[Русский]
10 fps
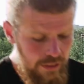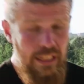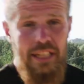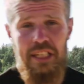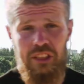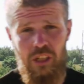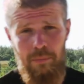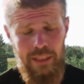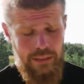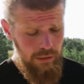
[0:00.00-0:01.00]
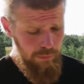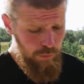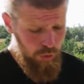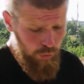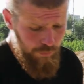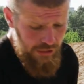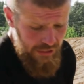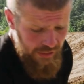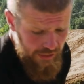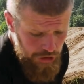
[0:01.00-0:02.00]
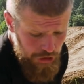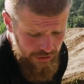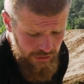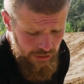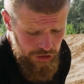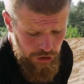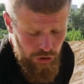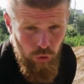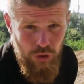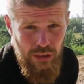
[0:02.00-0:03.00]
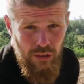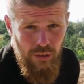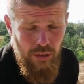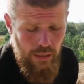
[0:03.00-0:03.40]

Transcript: На некоторых масках мы можем увидеть наличие защиты носа.